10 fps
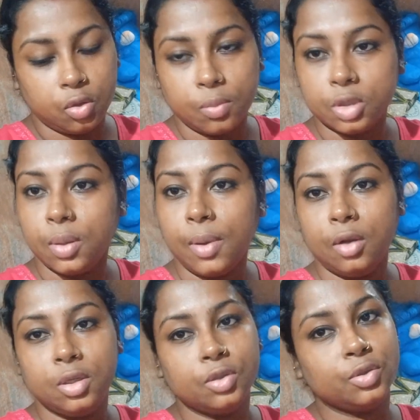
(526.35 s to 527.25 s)
তোমরা সবাই
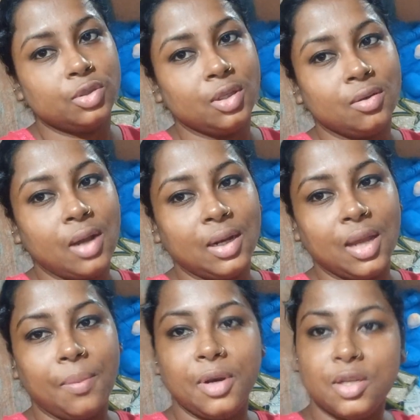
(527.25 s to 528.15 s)
ভালো থেকো সুস্থ থেকো কালকে
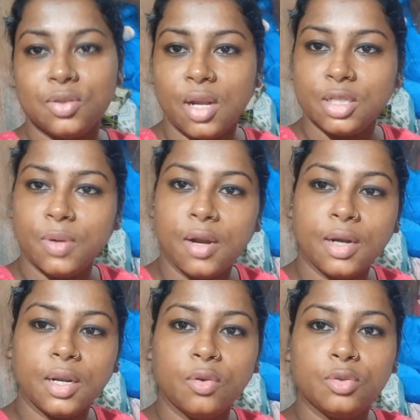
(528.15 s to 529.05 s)
আবার নিয়ে চলে আসবো আর
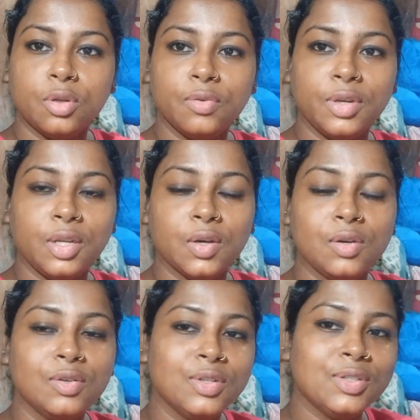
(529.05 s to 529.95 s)
একটা নতুন ভিডিও
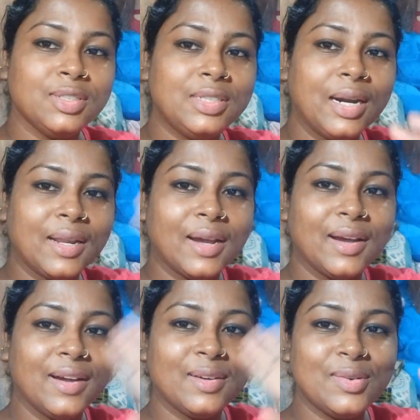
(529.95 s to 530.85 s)
টাটা
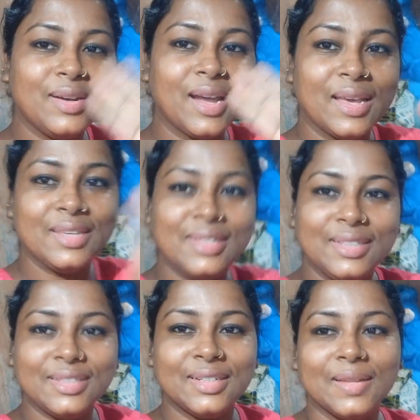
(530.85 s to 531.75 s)
গুড
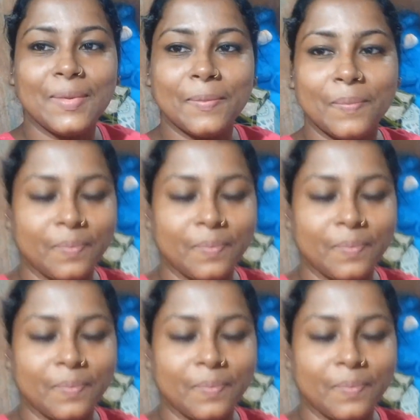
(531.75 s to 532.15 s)
নাইট